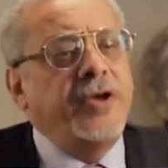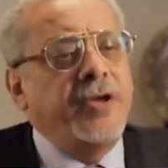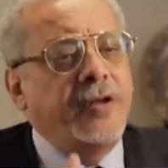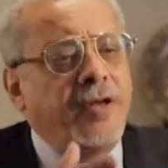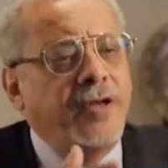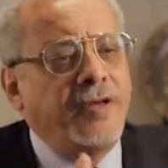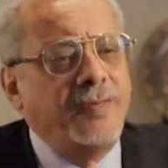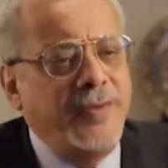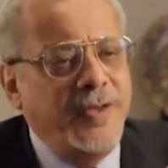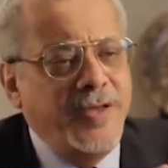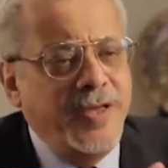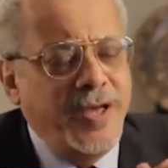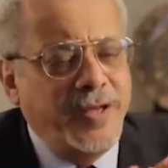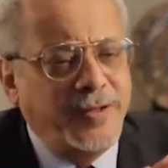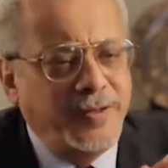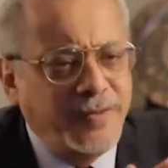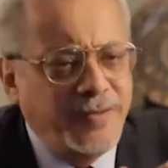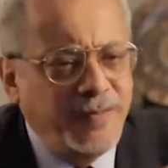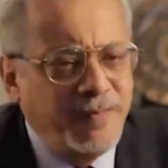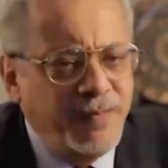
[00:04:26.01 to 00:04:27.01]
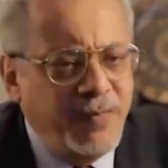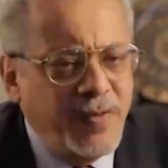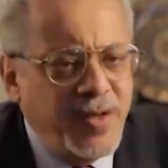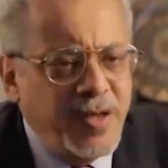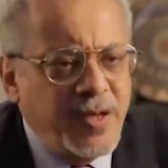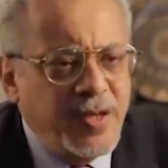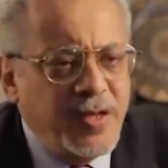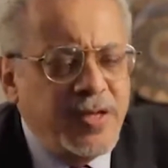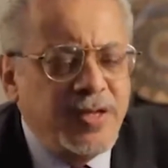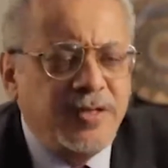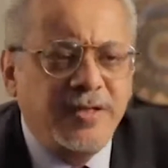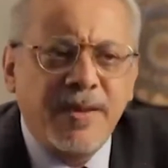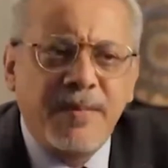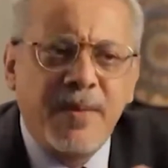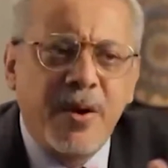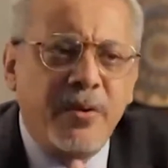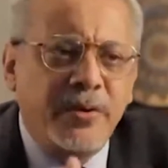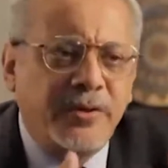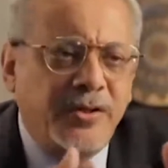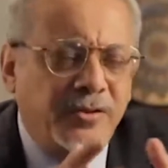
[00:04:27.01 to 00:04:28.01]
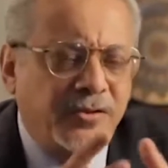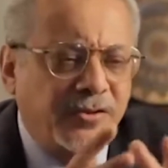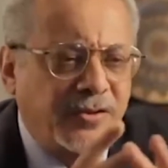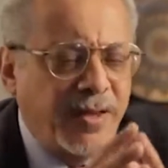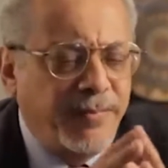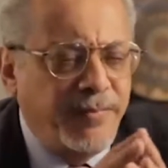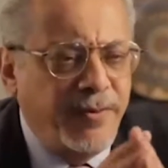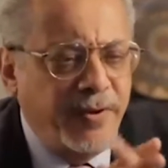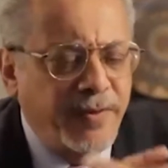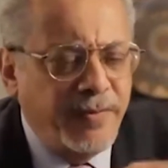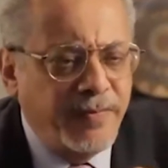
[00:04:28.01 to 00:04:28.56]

الغيبيات السماوات السبع